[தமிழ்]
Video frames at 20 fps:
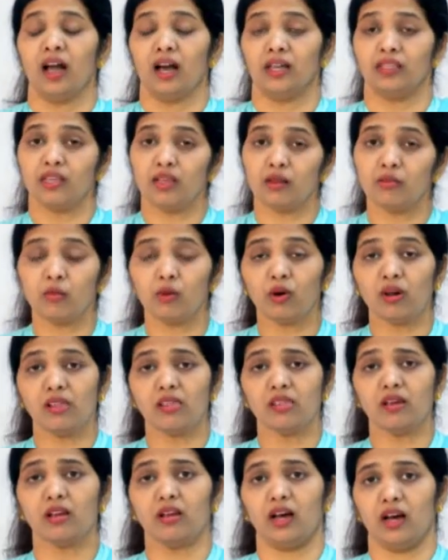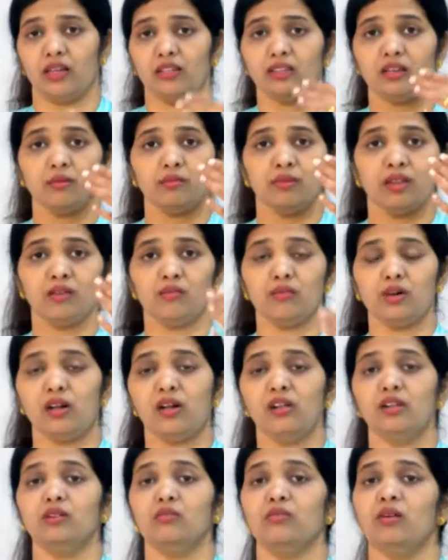அதே போல தான் ஆதாம்
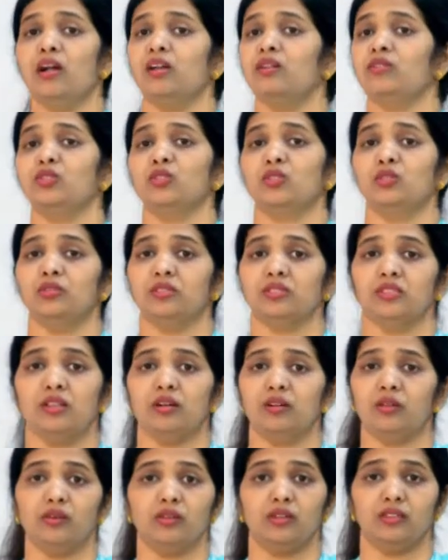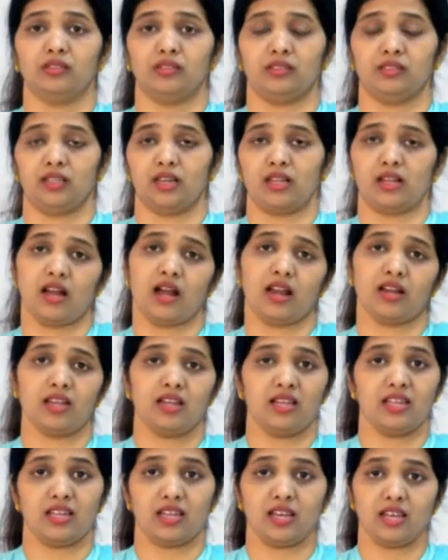ஏவாளுக்கும் ஆண்டவர் சுதந்திரம் கொடுத்துருந்தார்
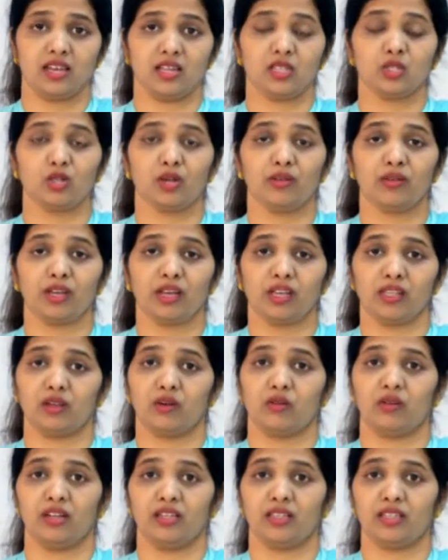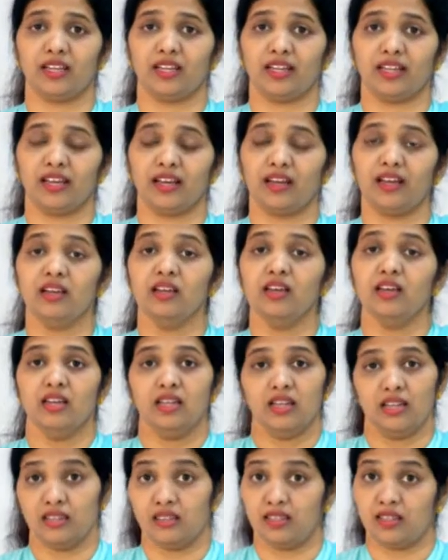ஆனால் நீங்கள் என்ன சொல்லுவீங்க அந்த குழந்தைகிட்ட
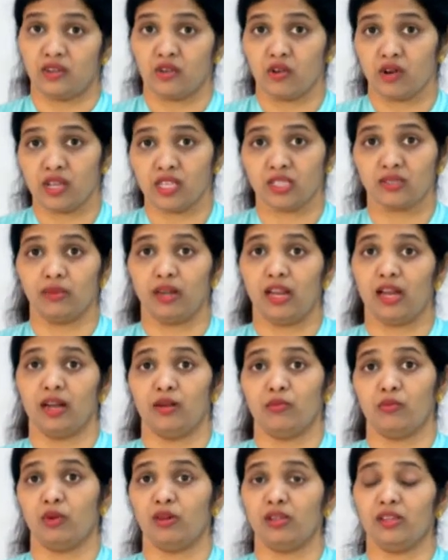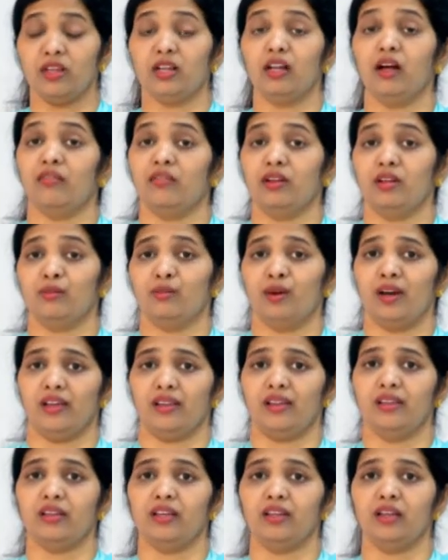இந்த டாய்ஸ் விளையாடும் பொழுது கவனமாக
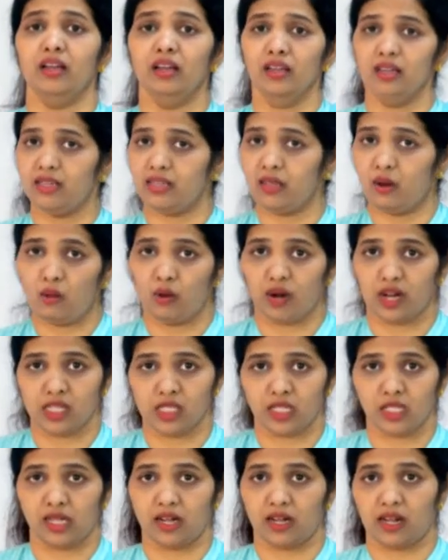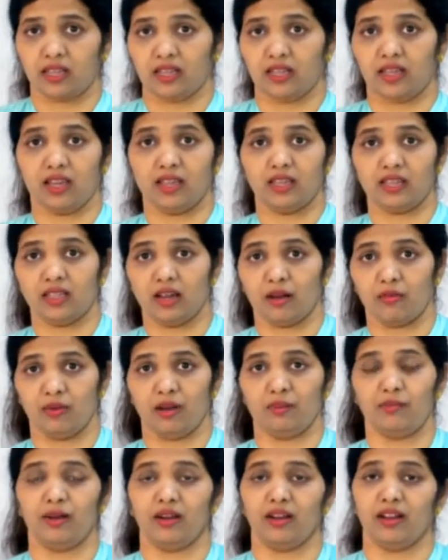இரு இதை உடச்சிடாத இதை
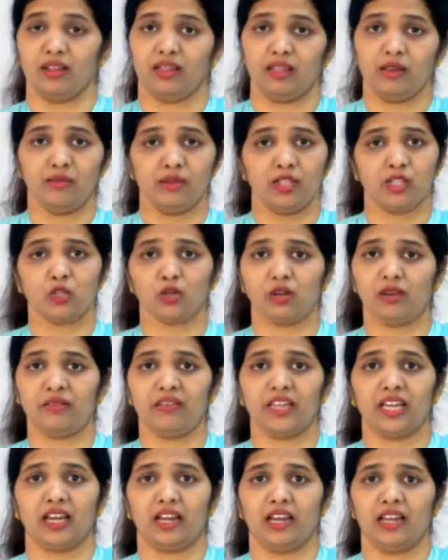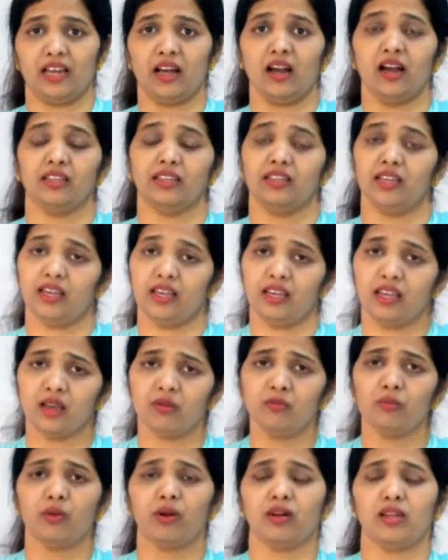அப்படி பண்ணாத இப்படி சொல்லுவீங்க இல்லையா அதே
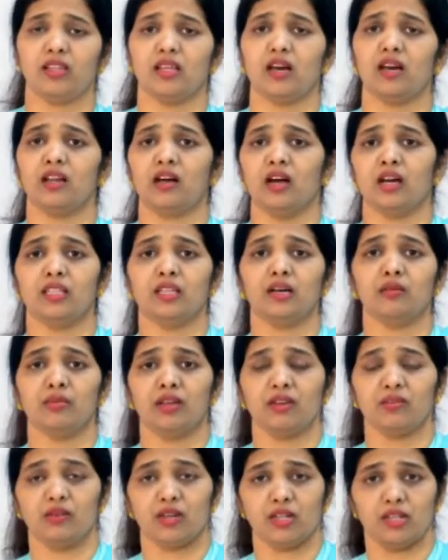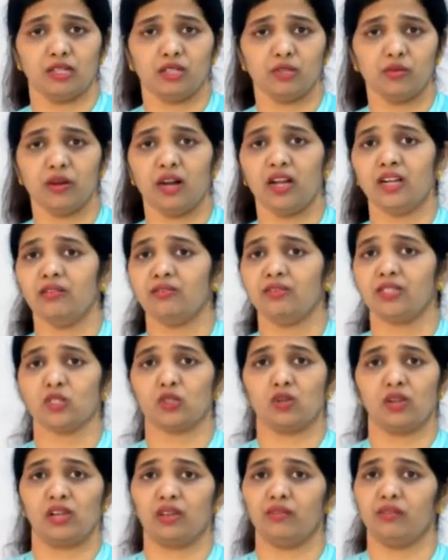போல தான் ஆதாம் ஏவாளுக்கும் ஆண்டவர்
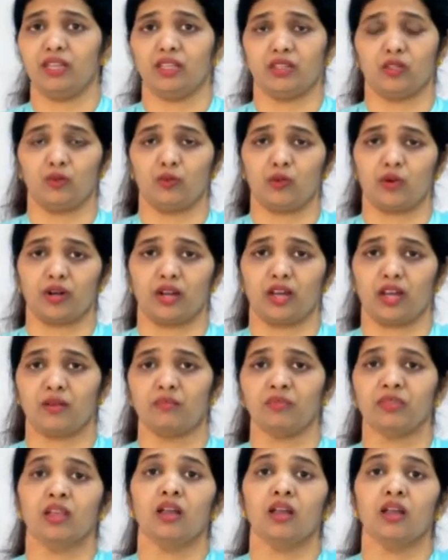சொல்லி வைத்து போனார்